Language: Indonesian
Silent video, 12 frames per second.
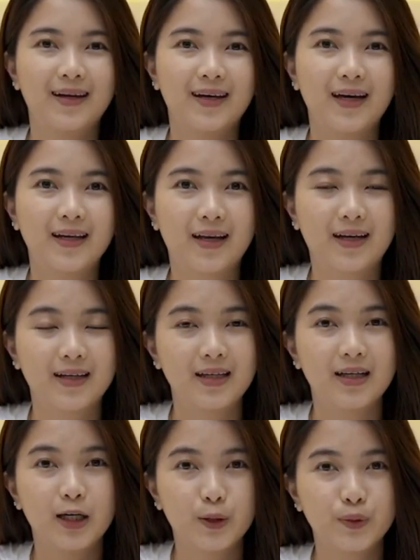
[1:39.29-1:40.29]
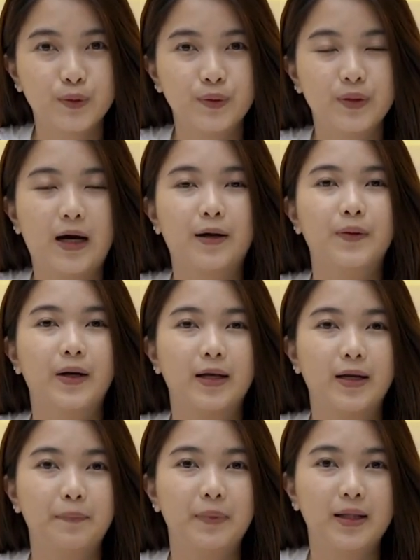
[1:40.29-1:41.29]
Nah dari ketiga itu aku
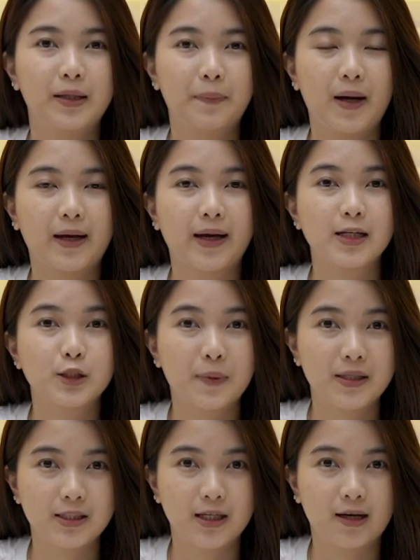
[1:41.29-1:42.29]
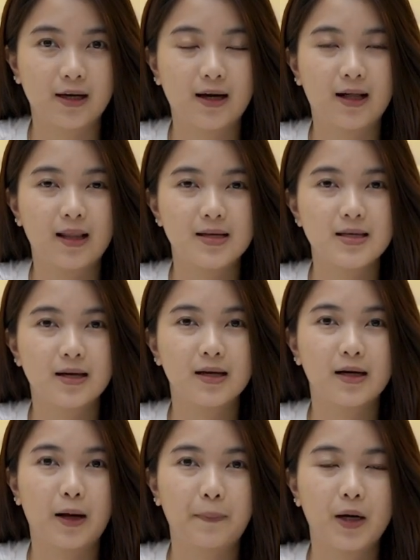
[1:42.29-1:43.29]
akhirnya pilih pakai SPC. Alasannya
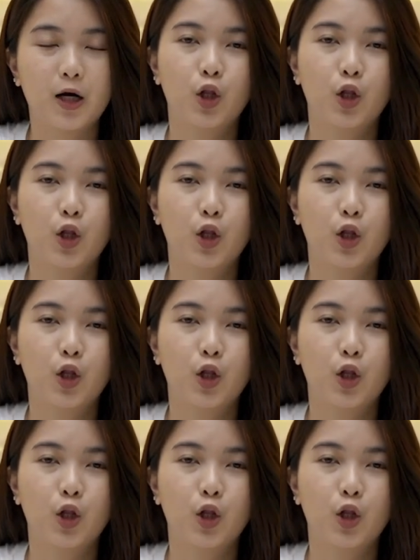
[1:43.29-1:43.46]
kenapa?